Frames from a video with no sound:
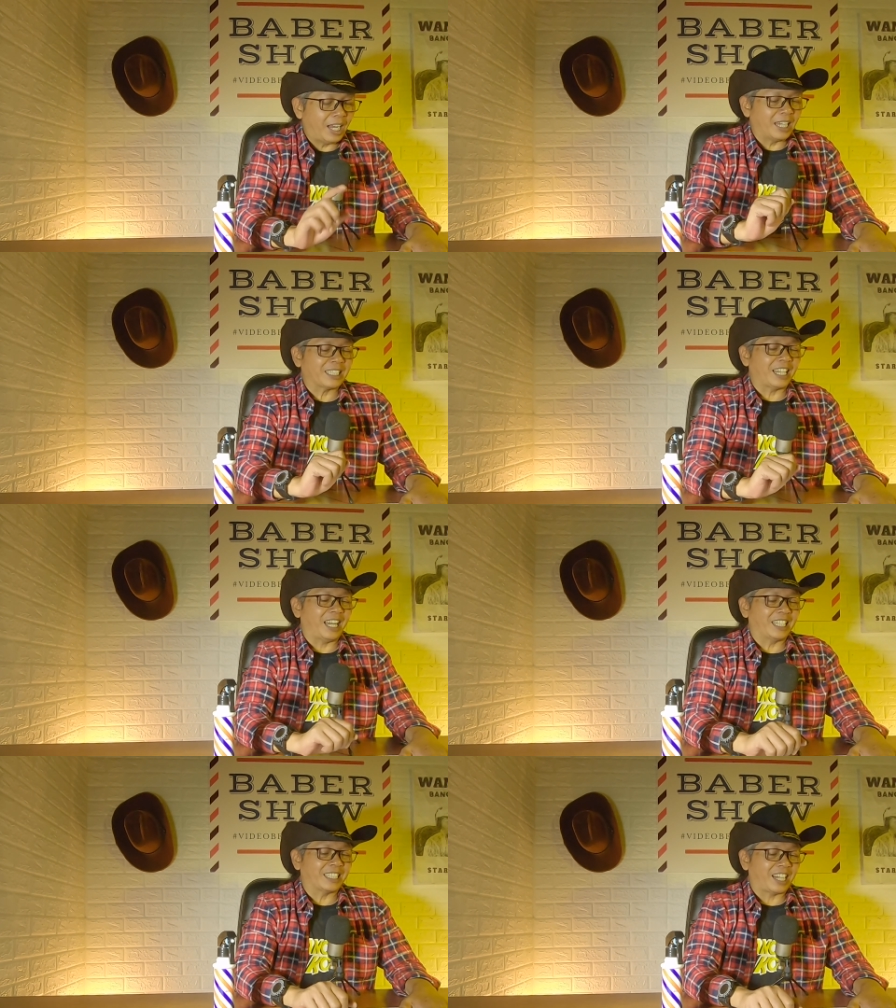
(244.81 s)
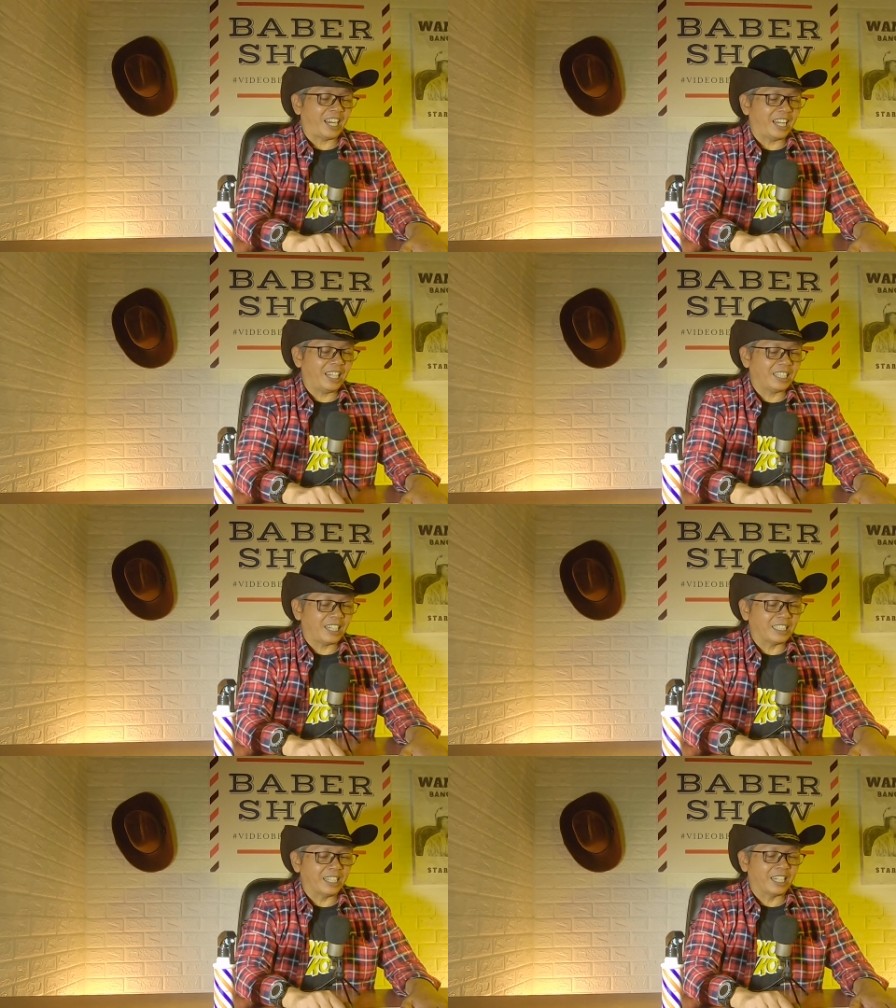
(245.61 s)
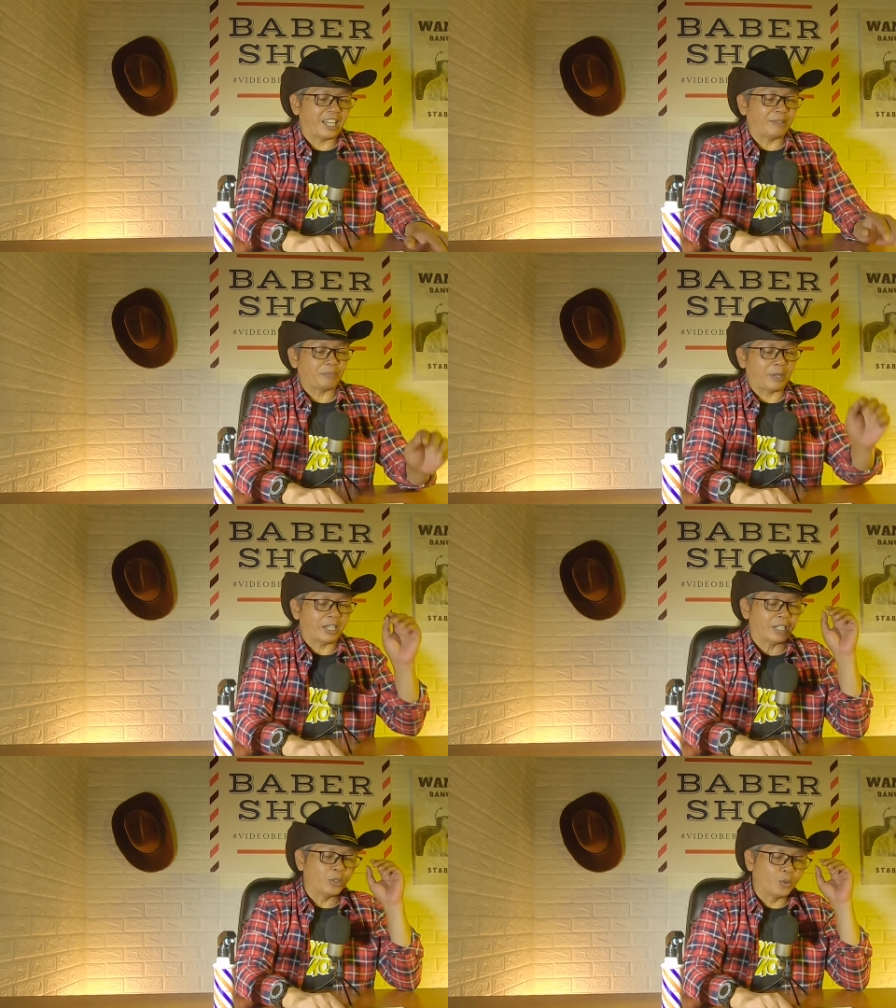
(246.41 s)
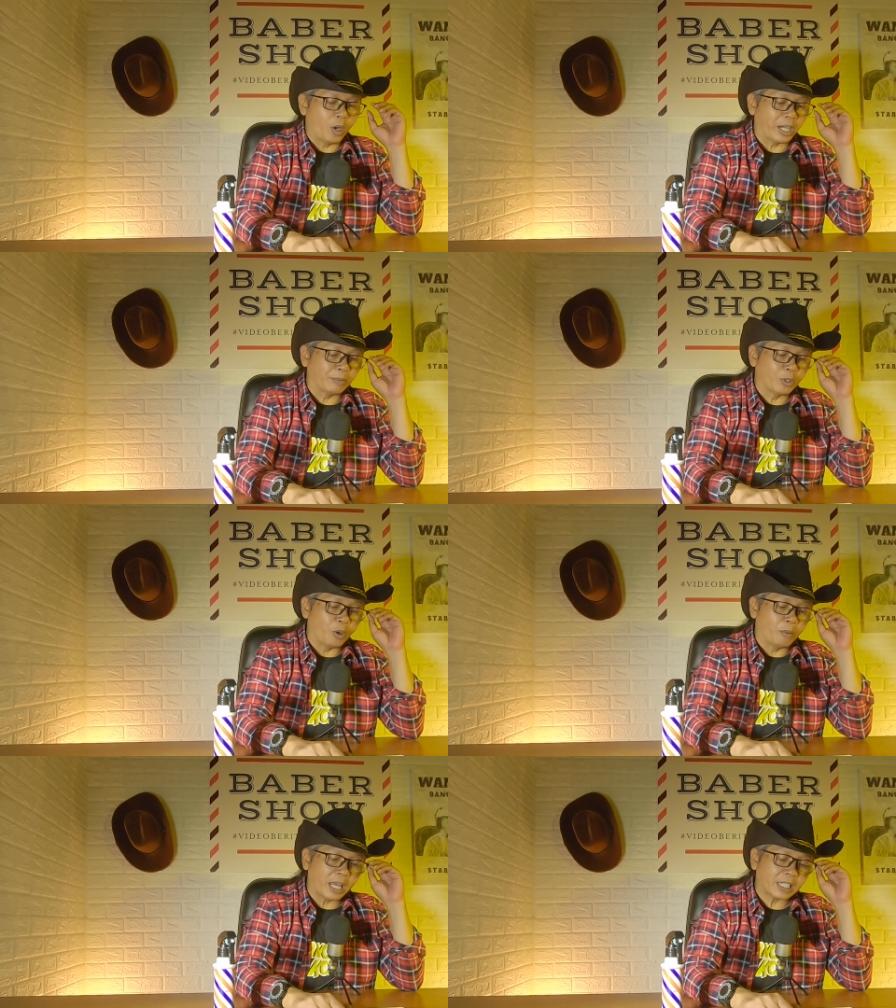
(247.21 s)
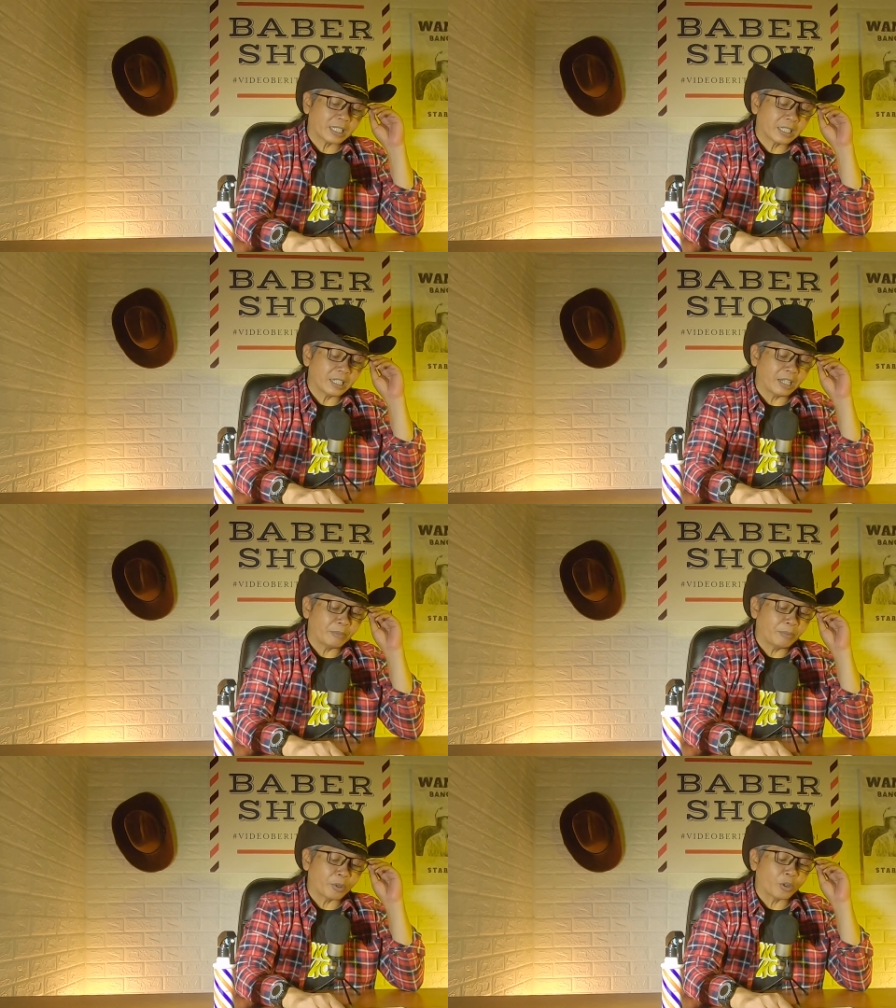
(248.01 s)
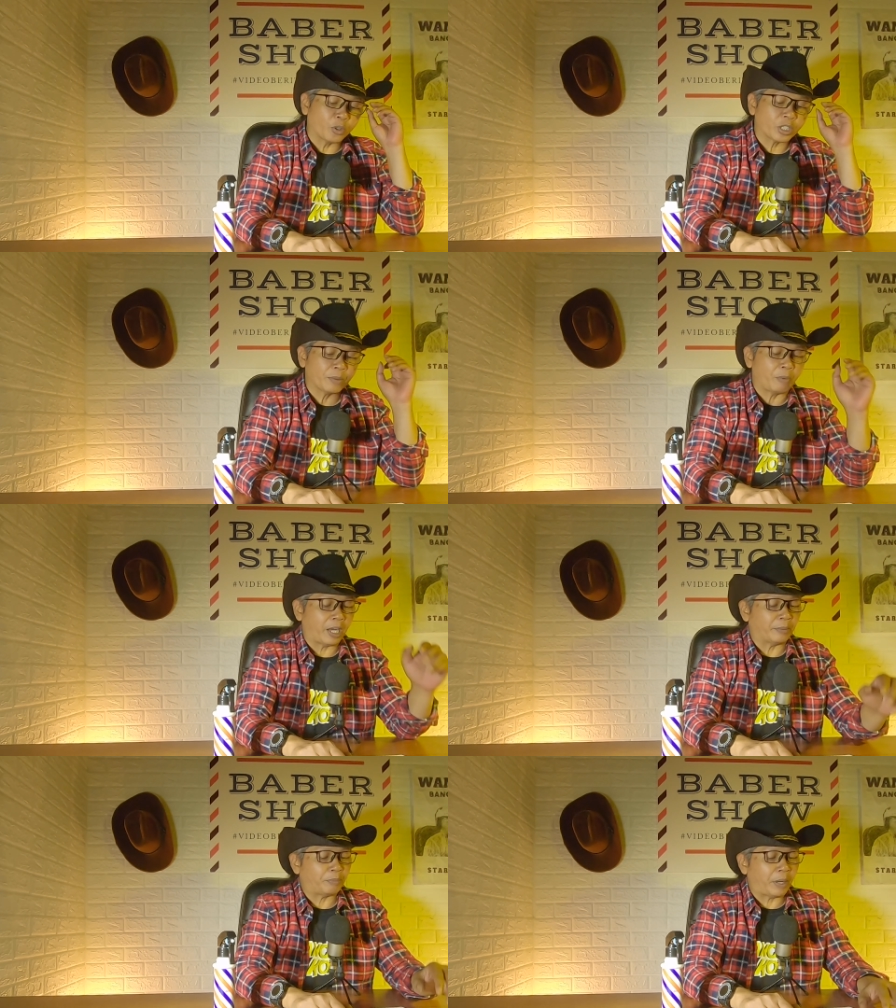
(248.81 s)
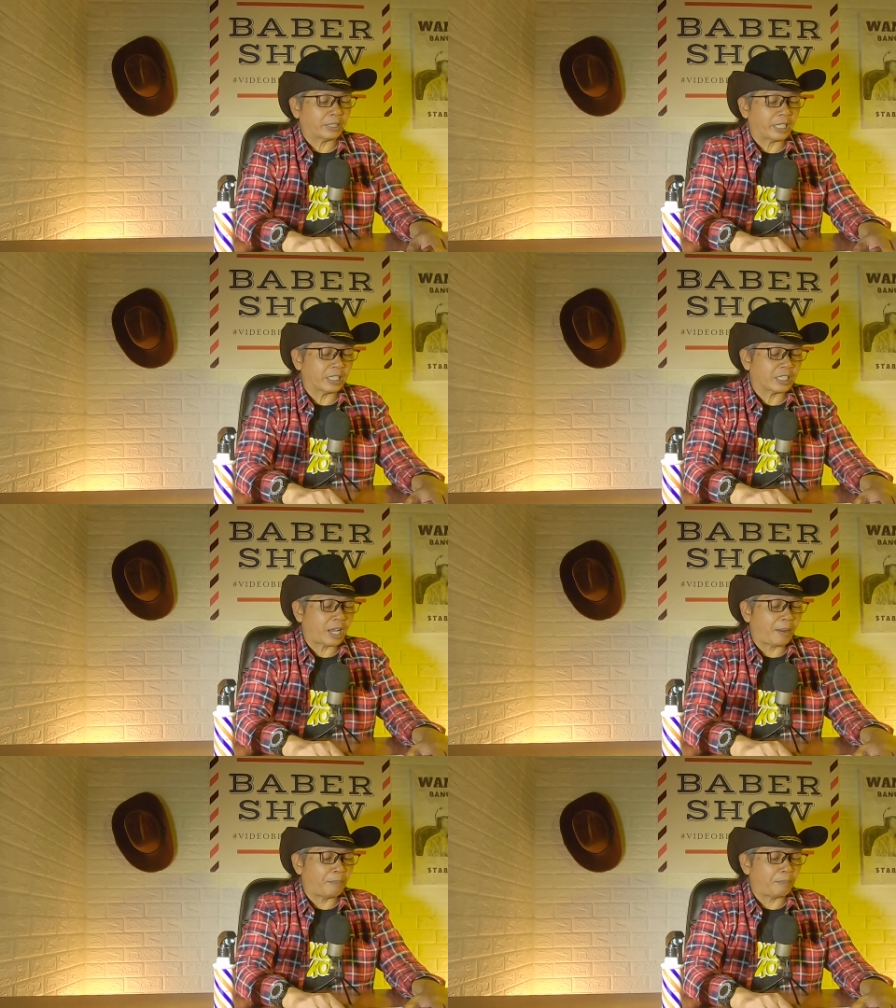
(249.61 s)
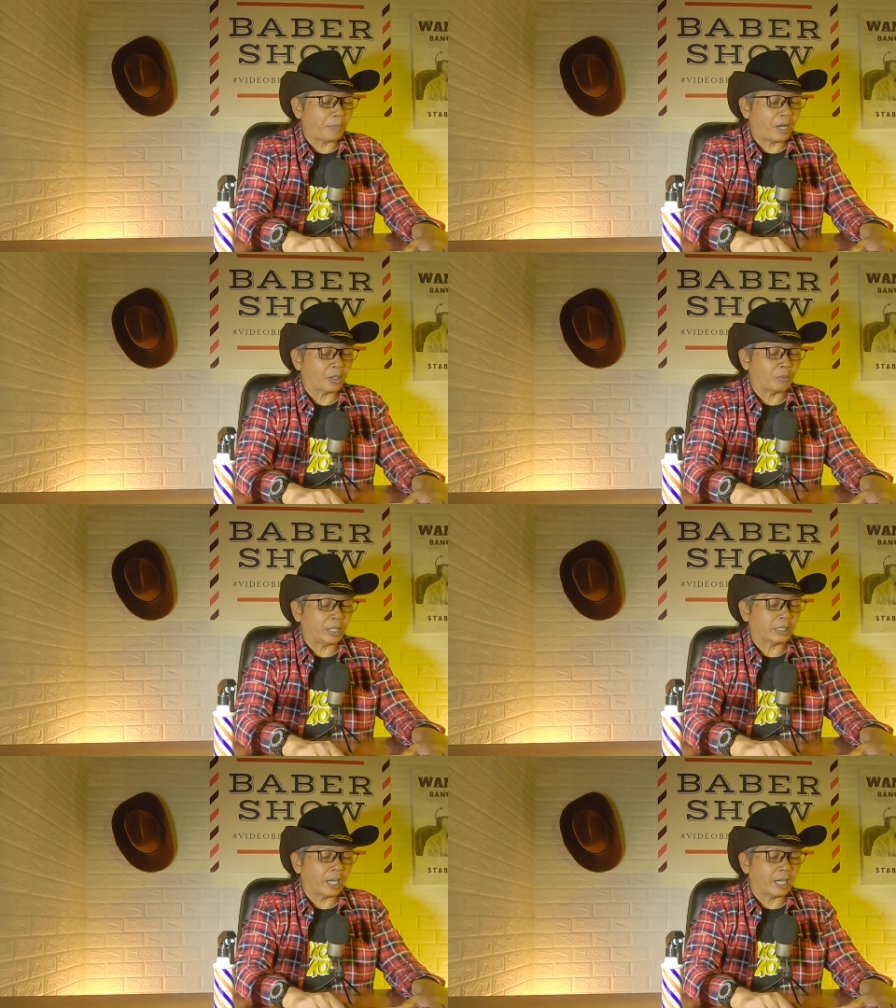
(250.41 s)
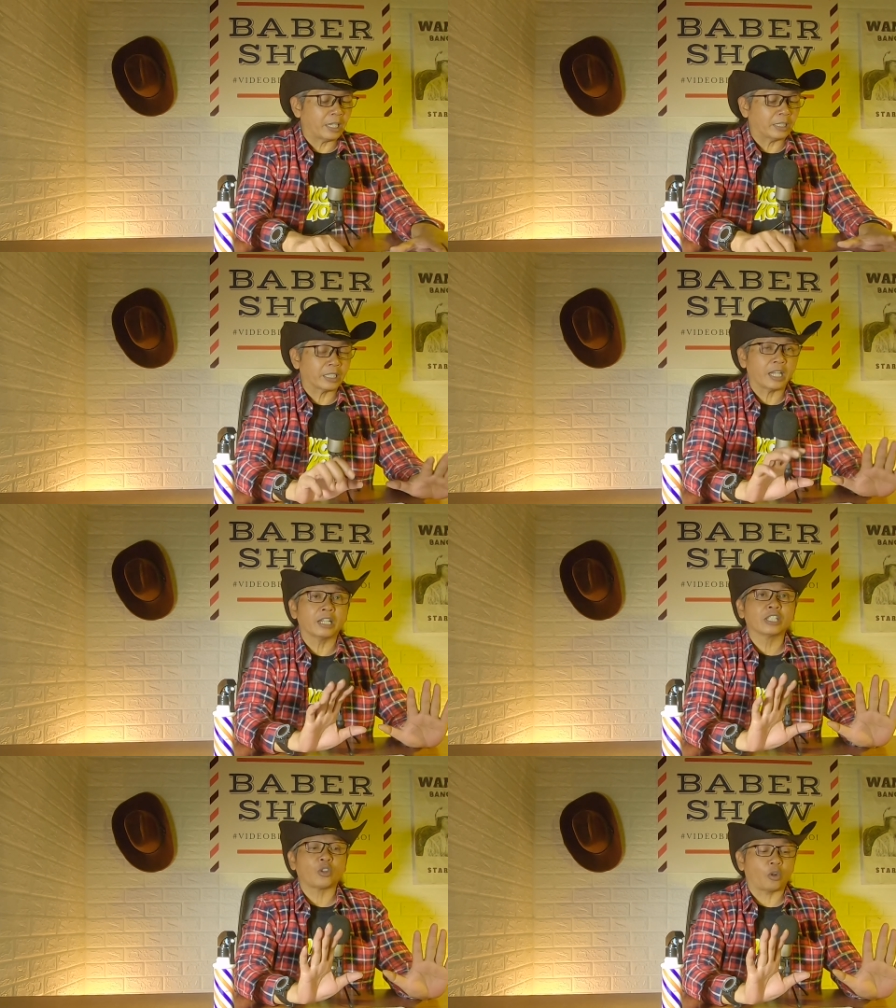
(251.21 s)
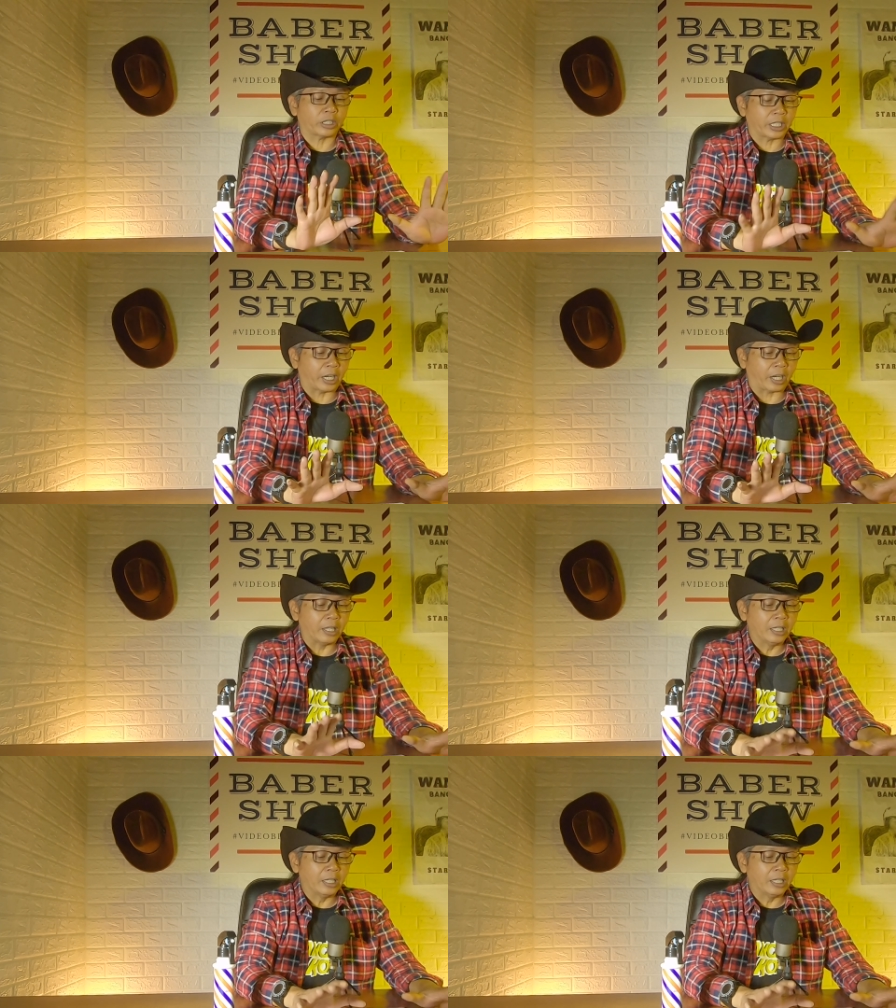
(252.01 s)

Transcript: asal Israel yang didirikan pada 2012 dan memproduksi bahan paten sampah rumah tangga yang tidak disortir